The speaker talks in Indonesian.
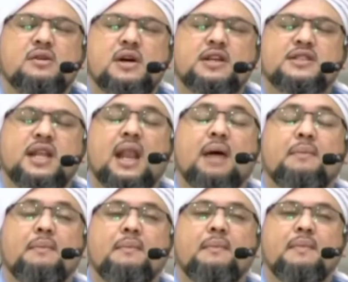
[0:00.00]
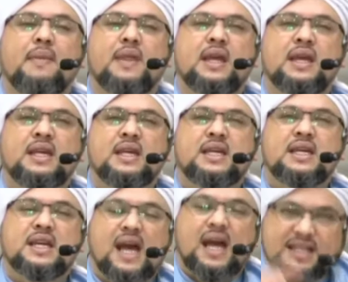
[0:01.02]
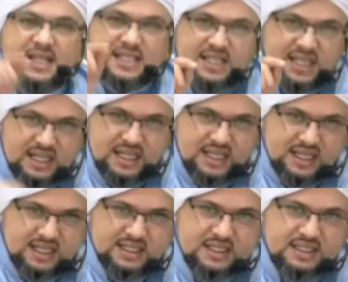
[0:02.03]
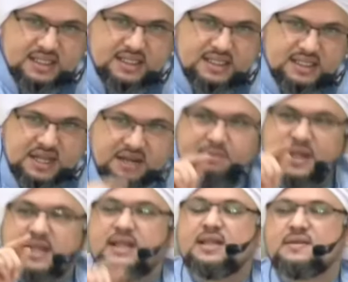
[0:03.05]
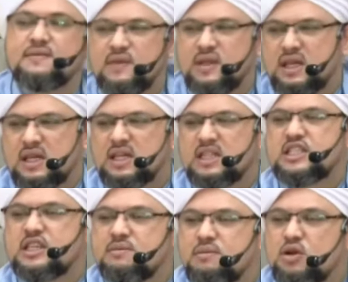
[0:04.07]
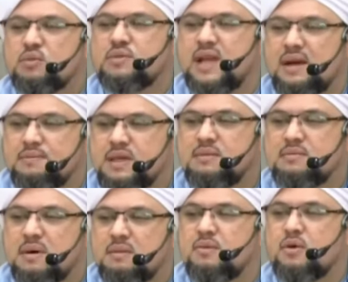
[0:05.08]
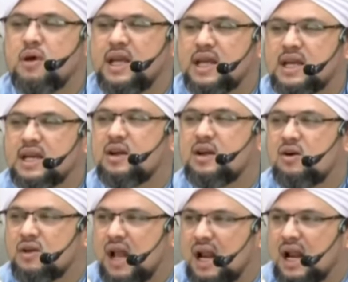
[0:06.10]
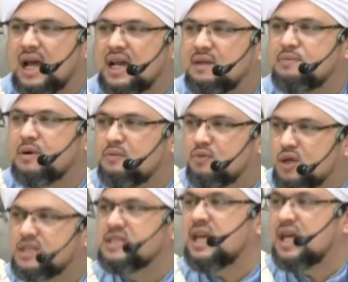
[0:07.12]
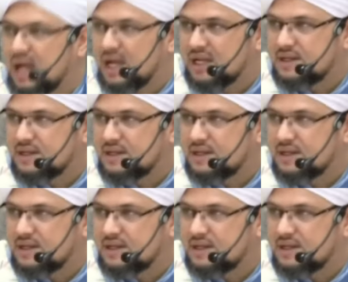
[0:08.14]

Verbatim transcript: alaihi wasallam hadis ini terbit sebelum nabi membolehkan orang laki perempuan ziarah